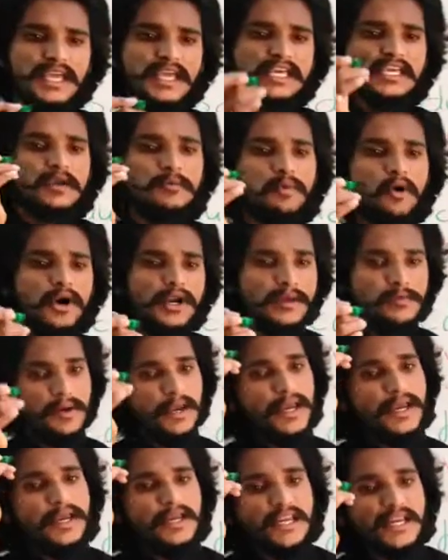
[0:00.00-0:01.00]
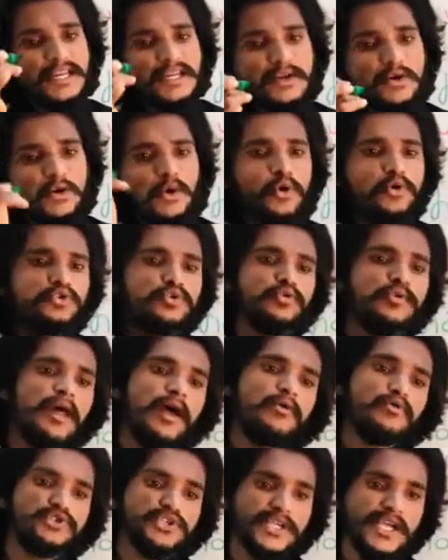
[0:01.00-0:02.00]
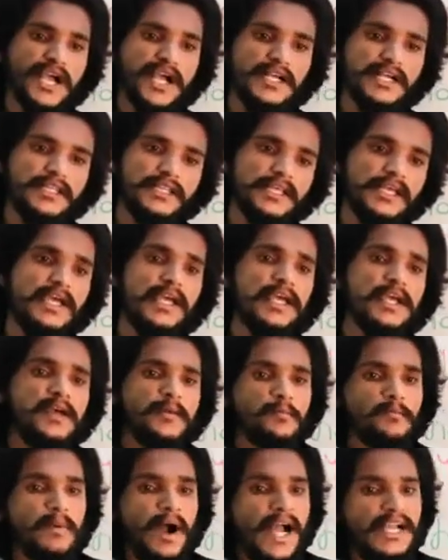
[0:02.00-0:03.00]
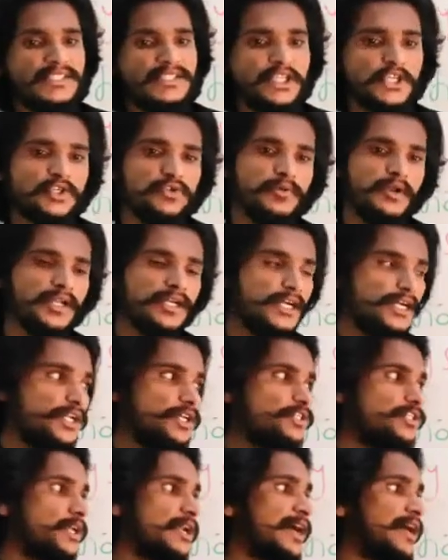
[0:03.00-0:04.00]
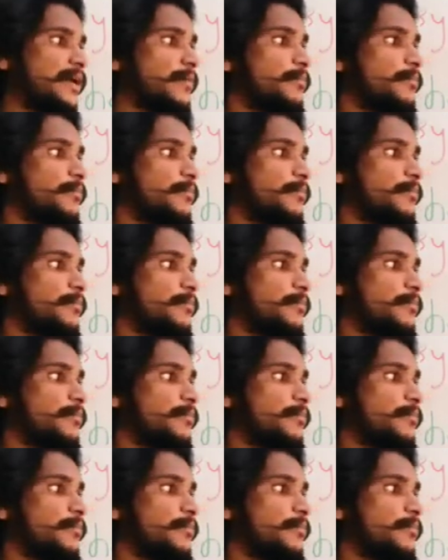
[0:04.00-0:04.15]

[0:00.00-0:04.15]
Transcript: एक ही बॉडी में इंक्लोज होना उसे क्या कहते हैं बाइसेक्सुअल कंडीशन